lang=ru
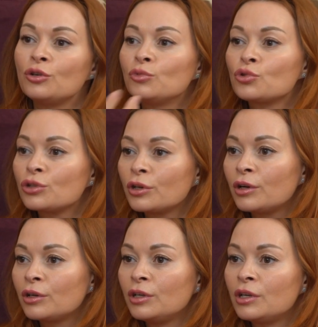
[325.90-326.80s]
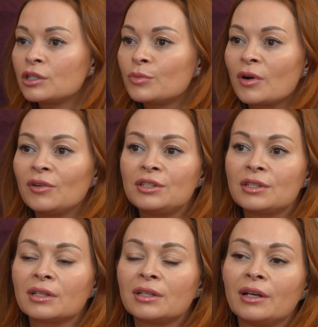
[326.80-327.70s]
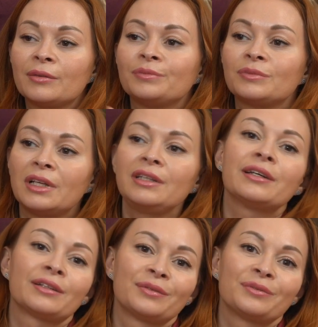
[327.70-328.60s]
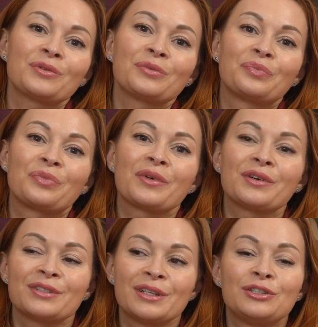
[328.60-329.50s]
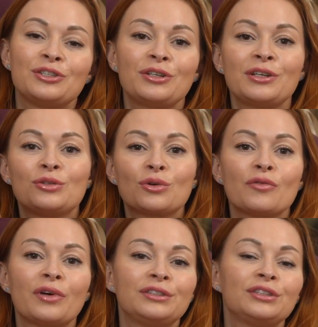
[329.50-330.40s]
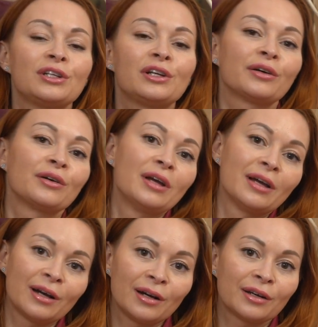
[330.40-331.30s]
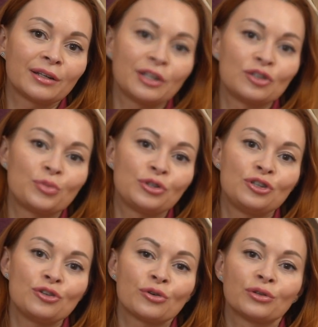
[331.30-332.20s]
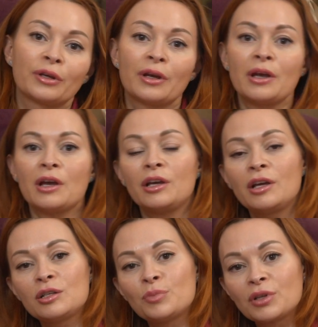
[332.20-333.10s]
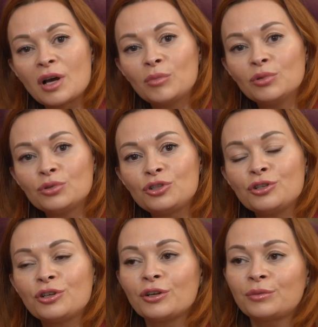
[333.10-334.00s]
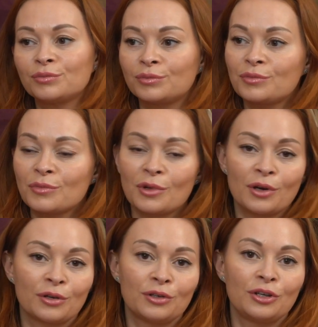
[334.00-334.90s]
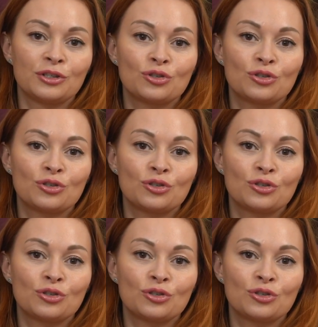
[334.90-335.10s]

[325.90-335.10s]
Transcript: им нужно их исправлять и так далее? Да нет. Ну, а, знаете, есть руководители, а, есть подчиненные, есть подкаблучники, есть